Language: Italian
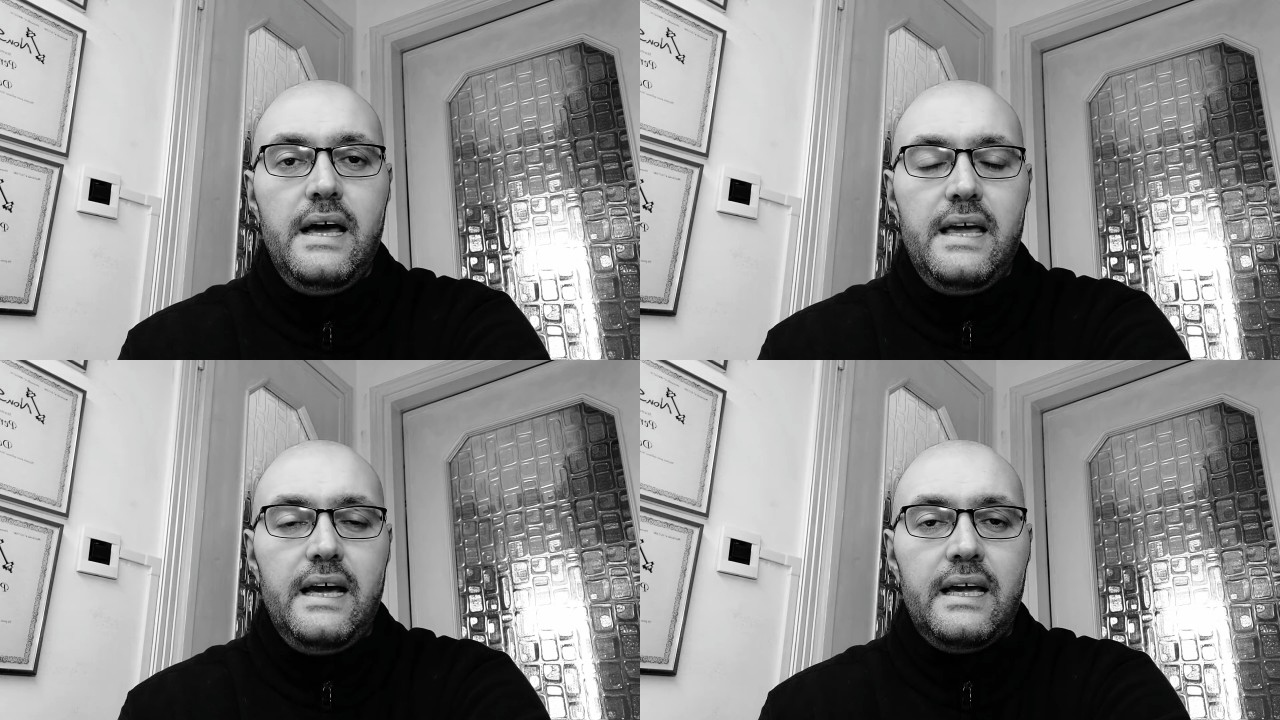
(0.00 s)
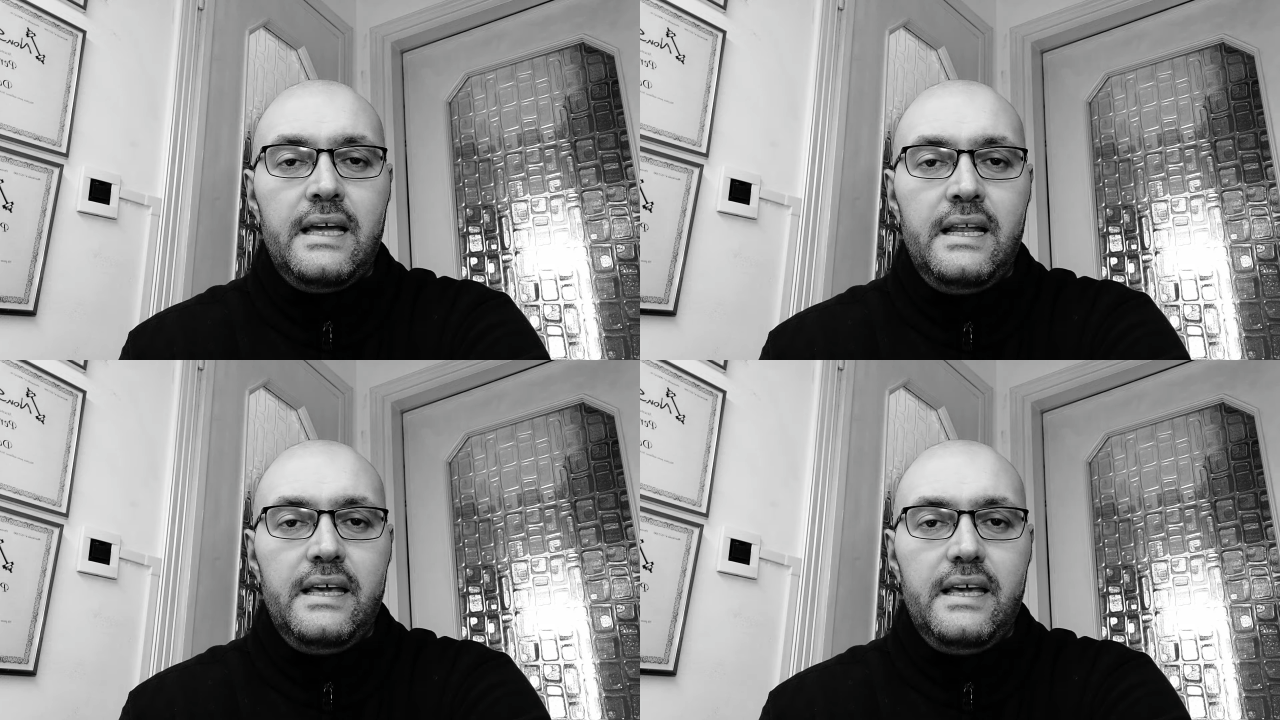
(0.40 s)
E
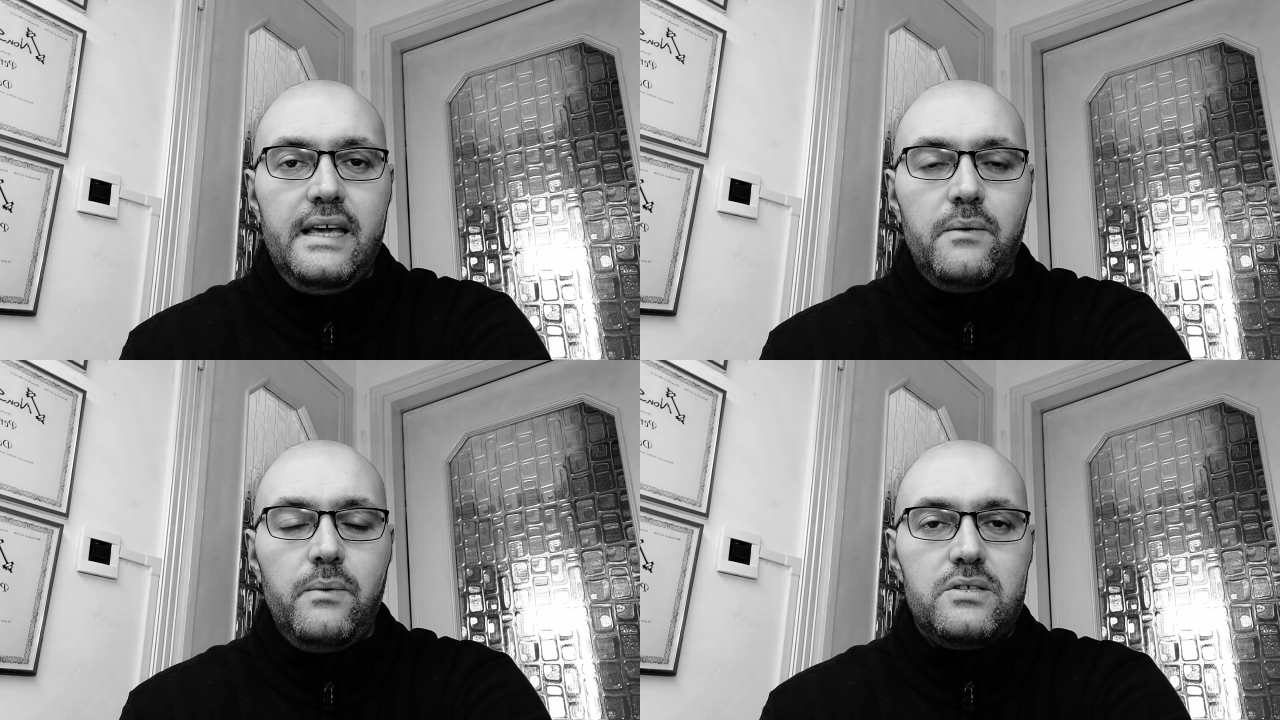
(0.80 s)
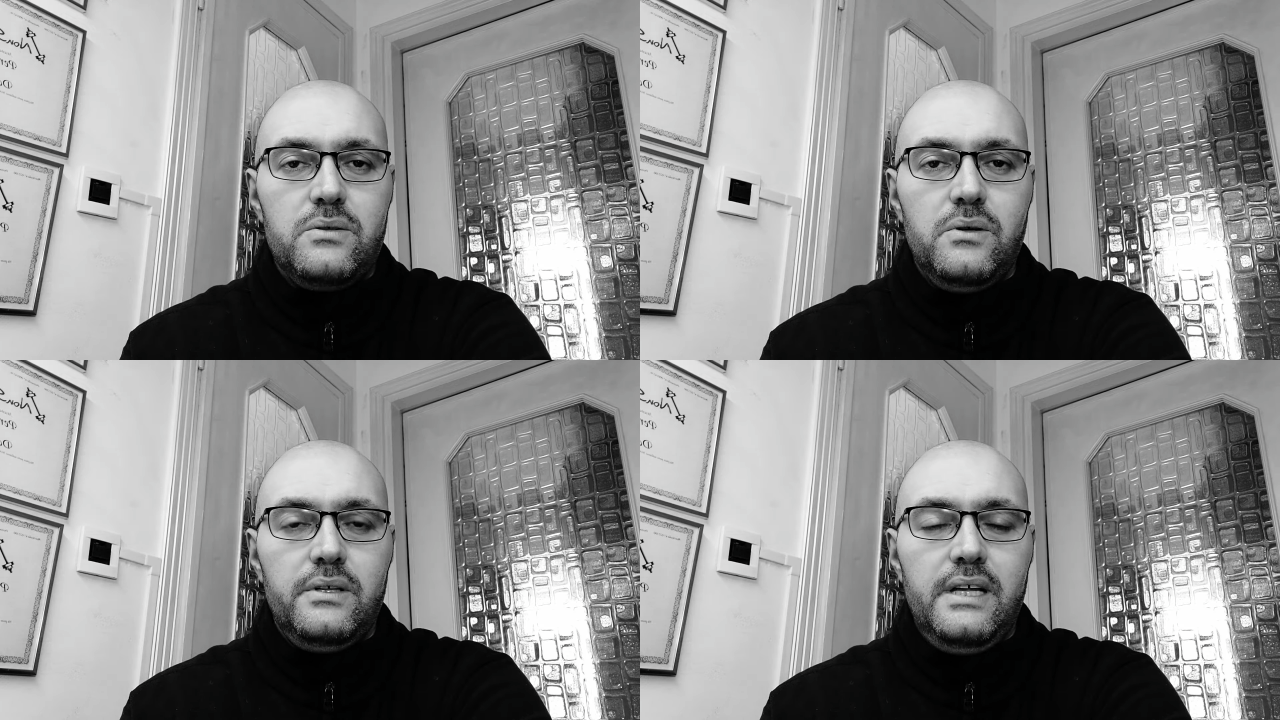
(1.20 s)
anche lì
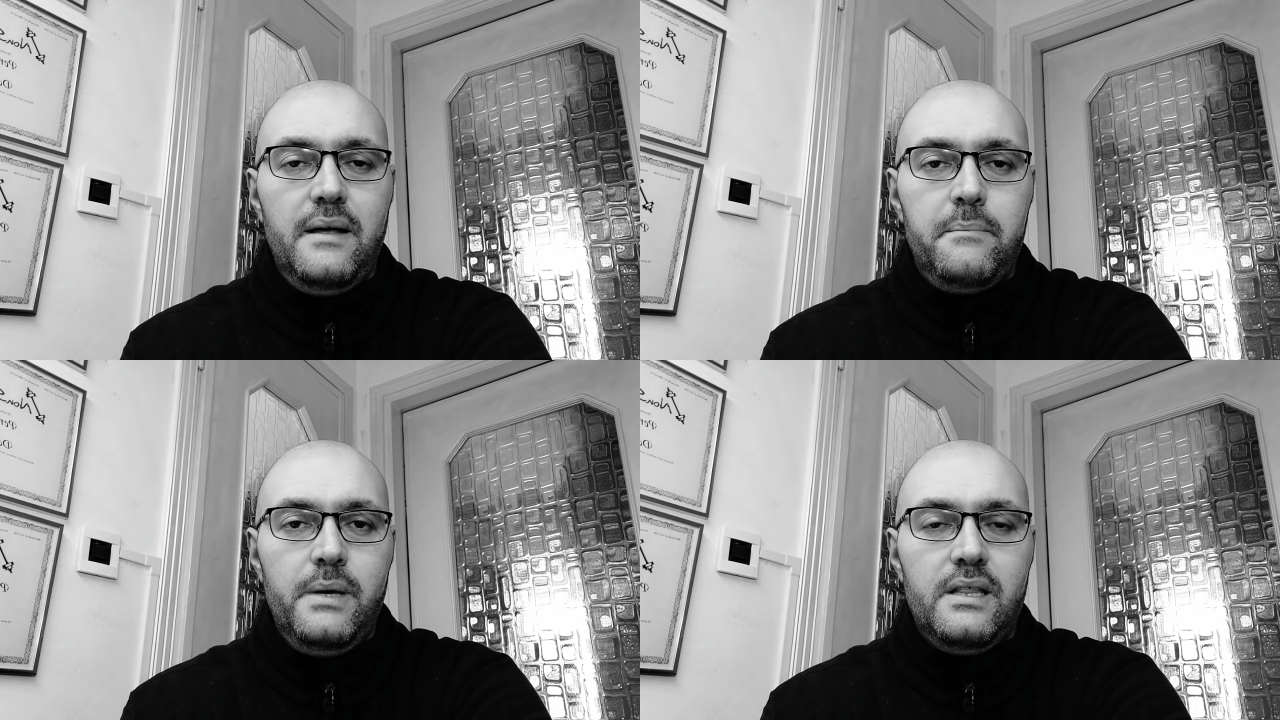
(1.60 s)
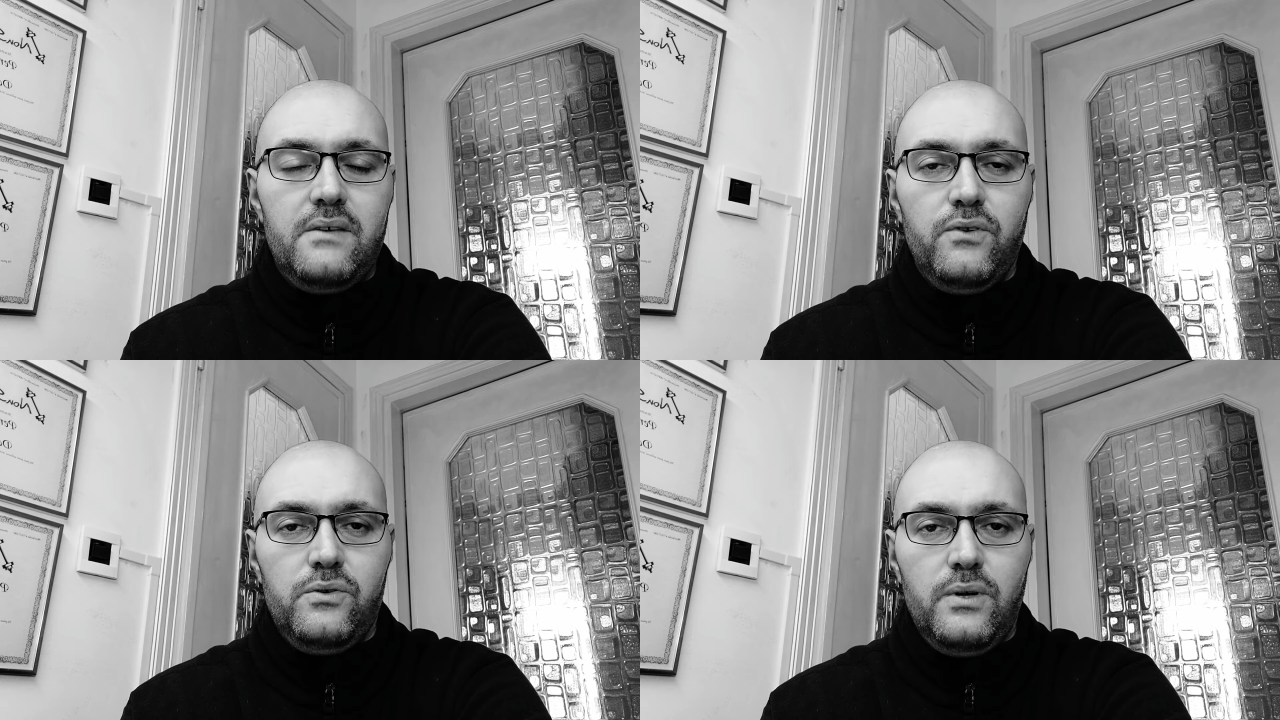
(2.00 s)
questo nell'ambiente
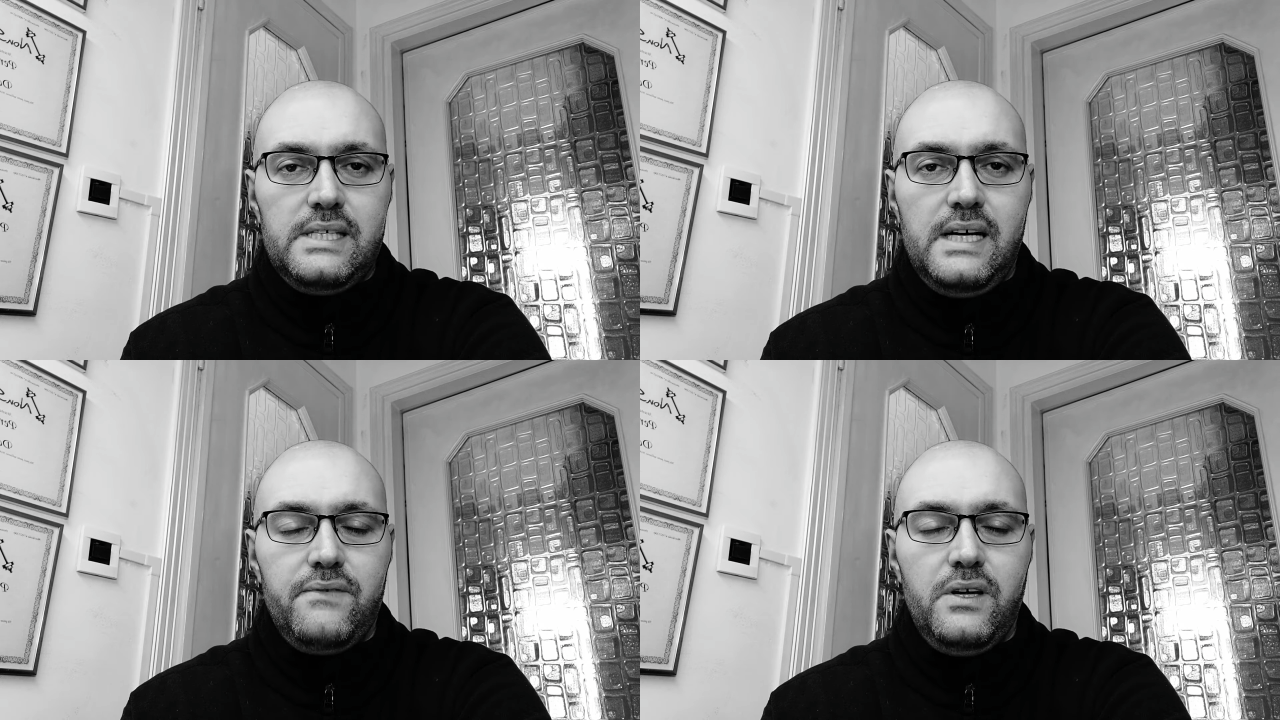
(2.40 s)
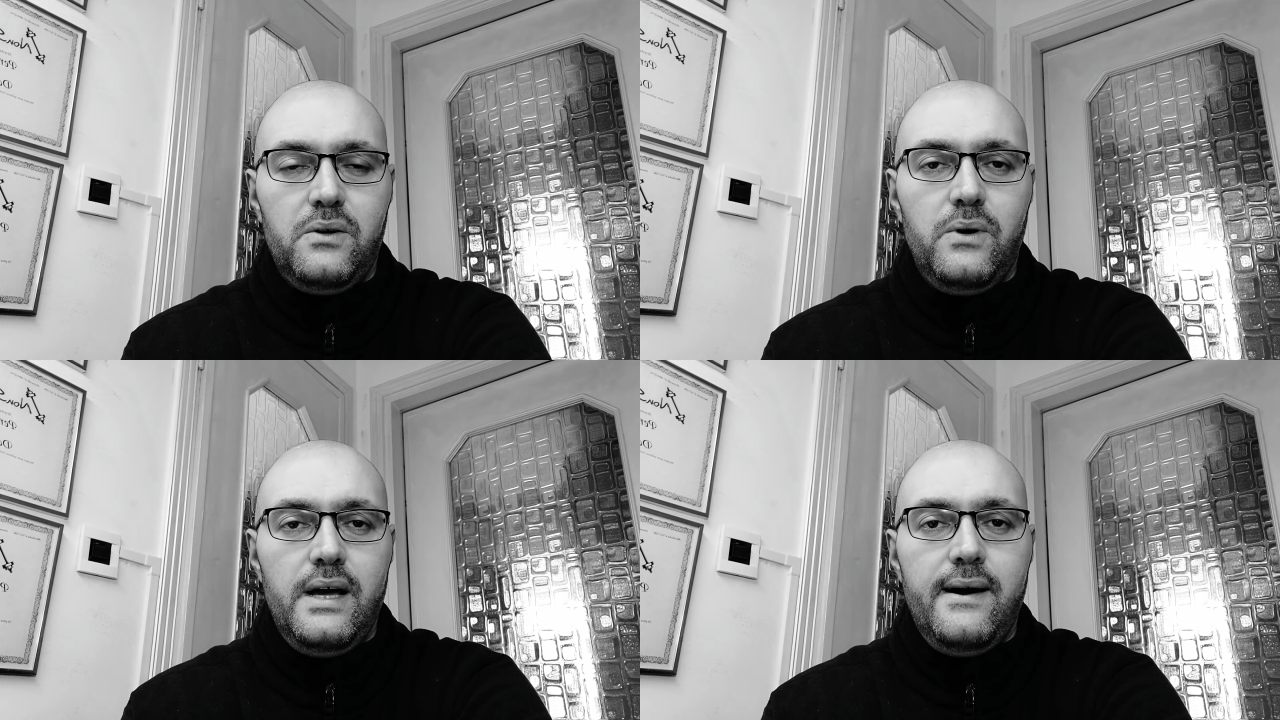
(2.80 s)

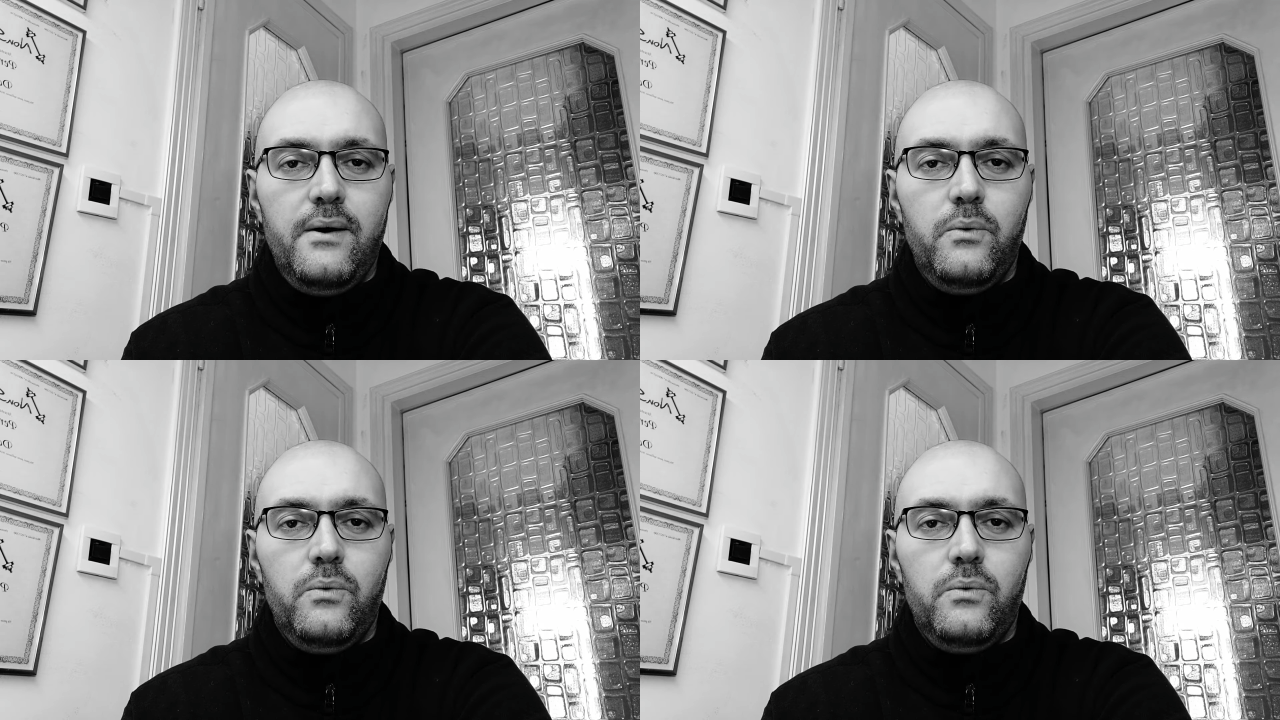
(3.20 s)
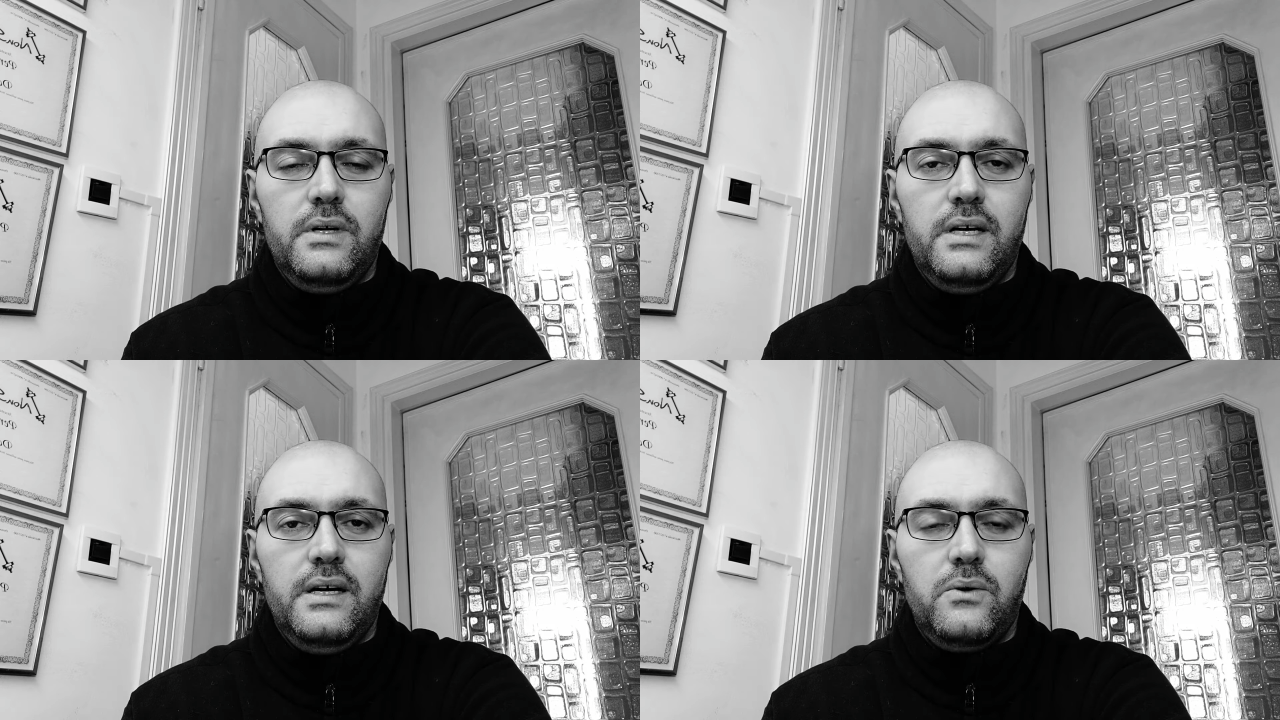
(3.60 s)
fotografico è un